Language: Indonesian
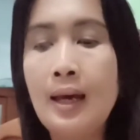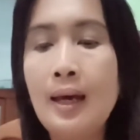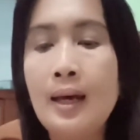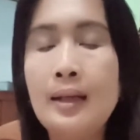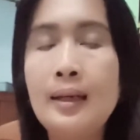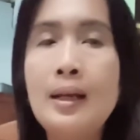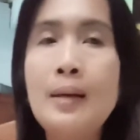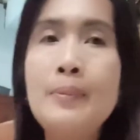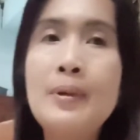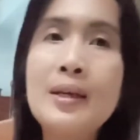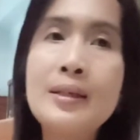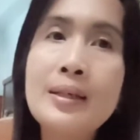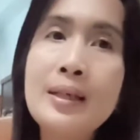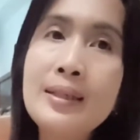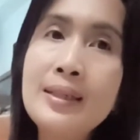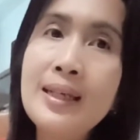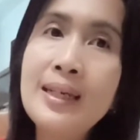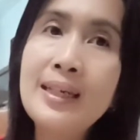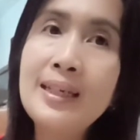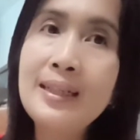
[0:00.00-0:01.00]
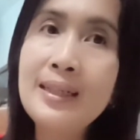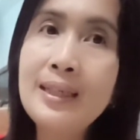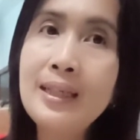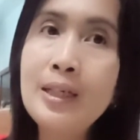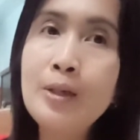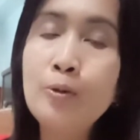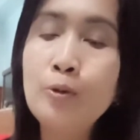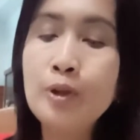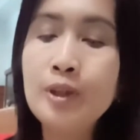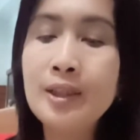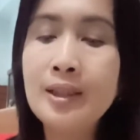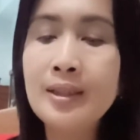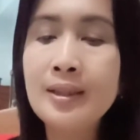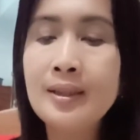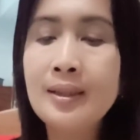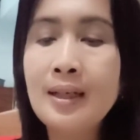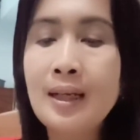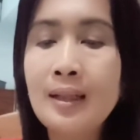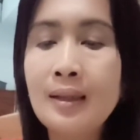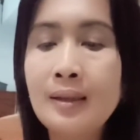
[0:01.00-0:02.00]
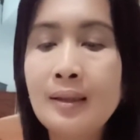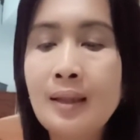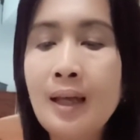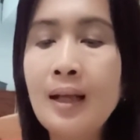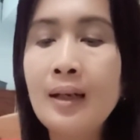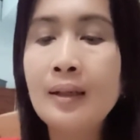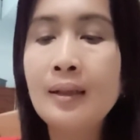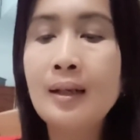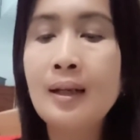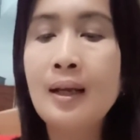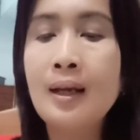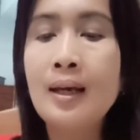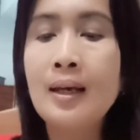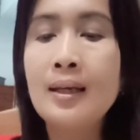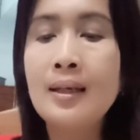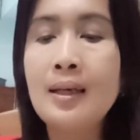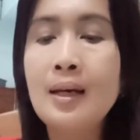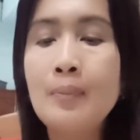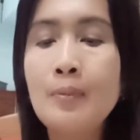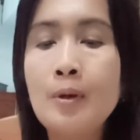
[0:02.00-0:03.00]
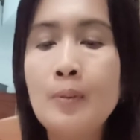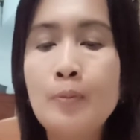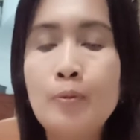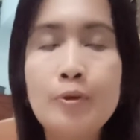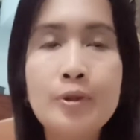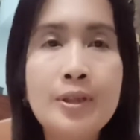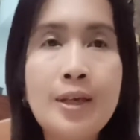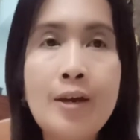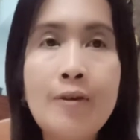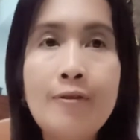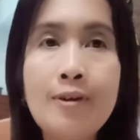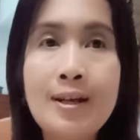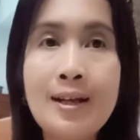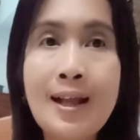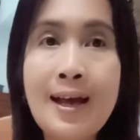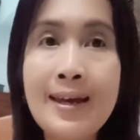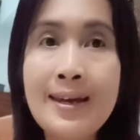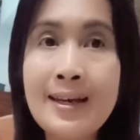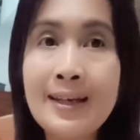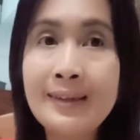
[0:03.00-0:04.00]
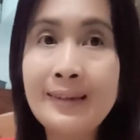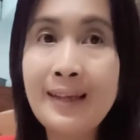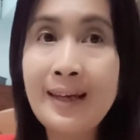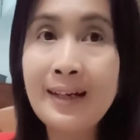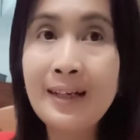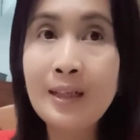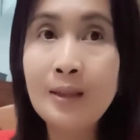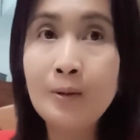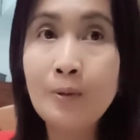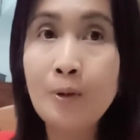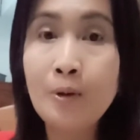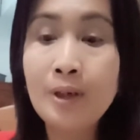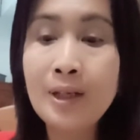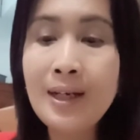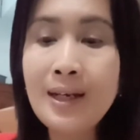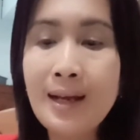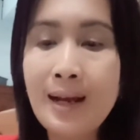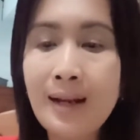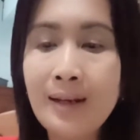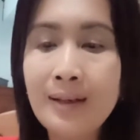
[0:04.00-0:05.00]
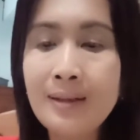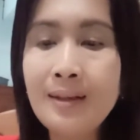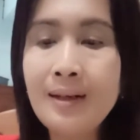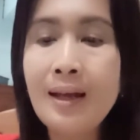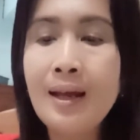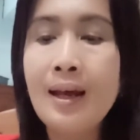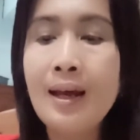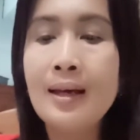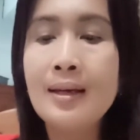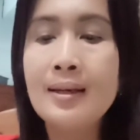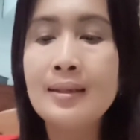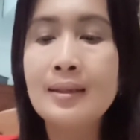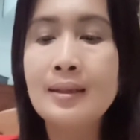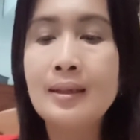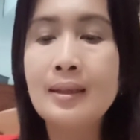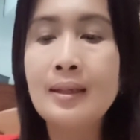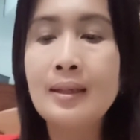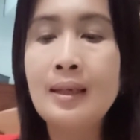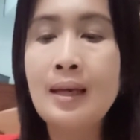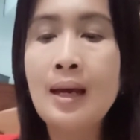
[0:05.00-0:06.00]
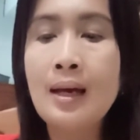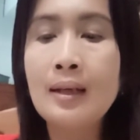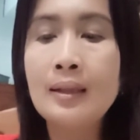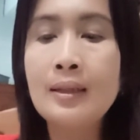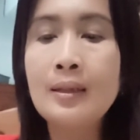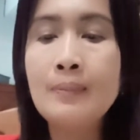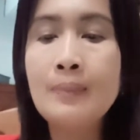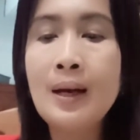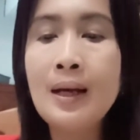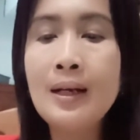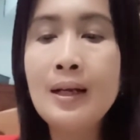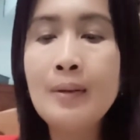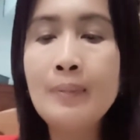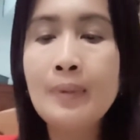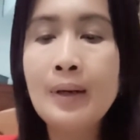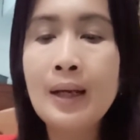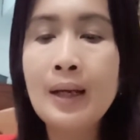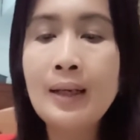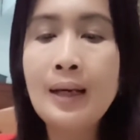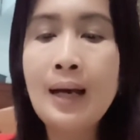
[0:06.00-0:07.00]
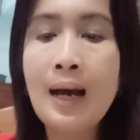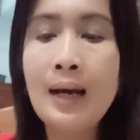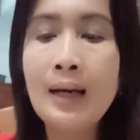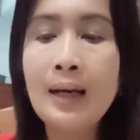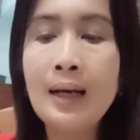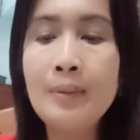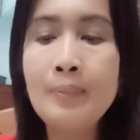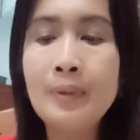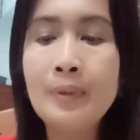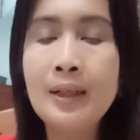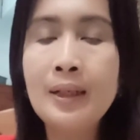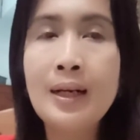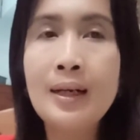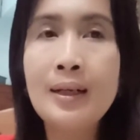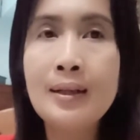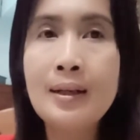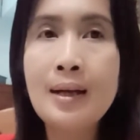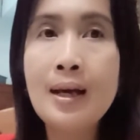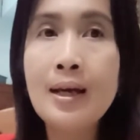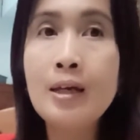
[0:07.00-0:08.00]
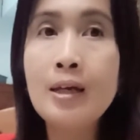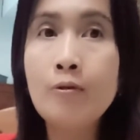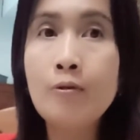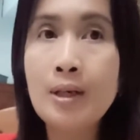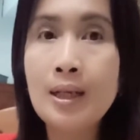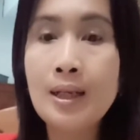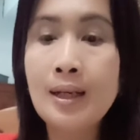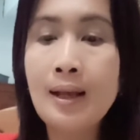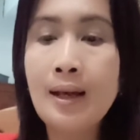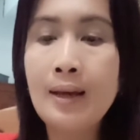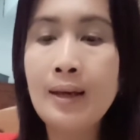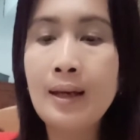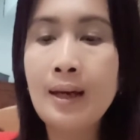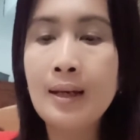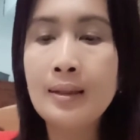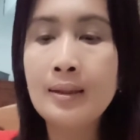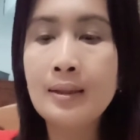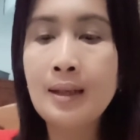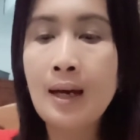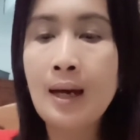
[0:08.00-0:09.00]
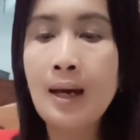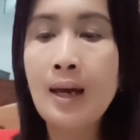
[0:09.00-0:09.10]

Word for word: Nah, biasanya ini kucing jantan yang mempunyai wilayah teritorial yang dimana mereka akan menandai wilayahnya